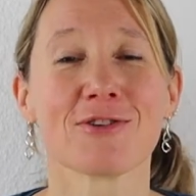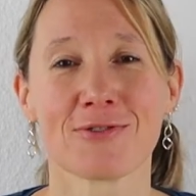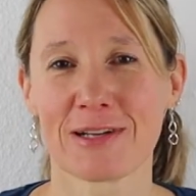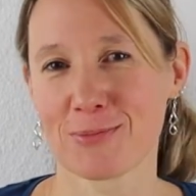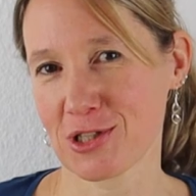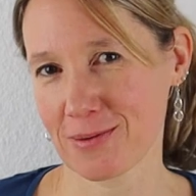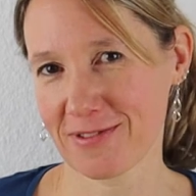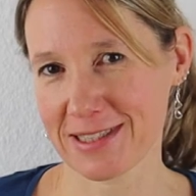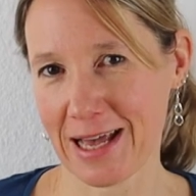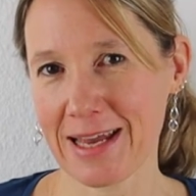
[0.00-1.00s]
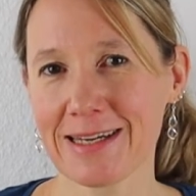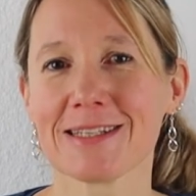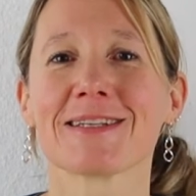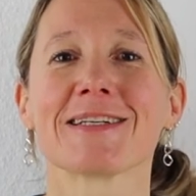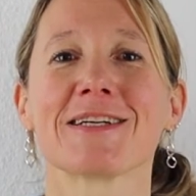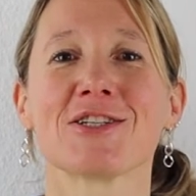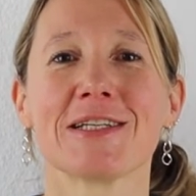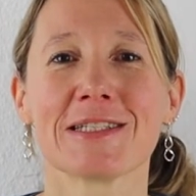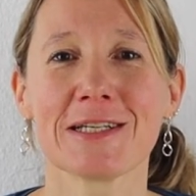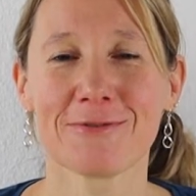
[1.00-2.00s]
Euch fällt bestimmt was ein, ihr seid ja
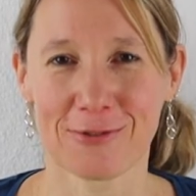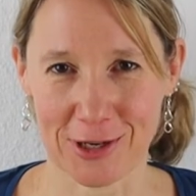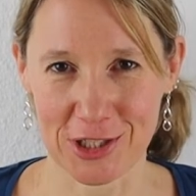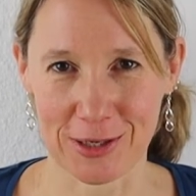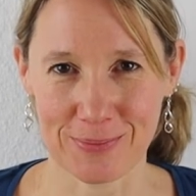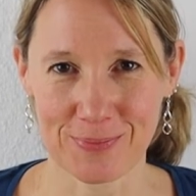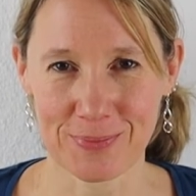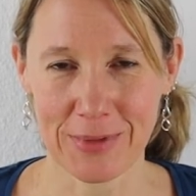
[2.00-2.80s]
schließlich Forscher.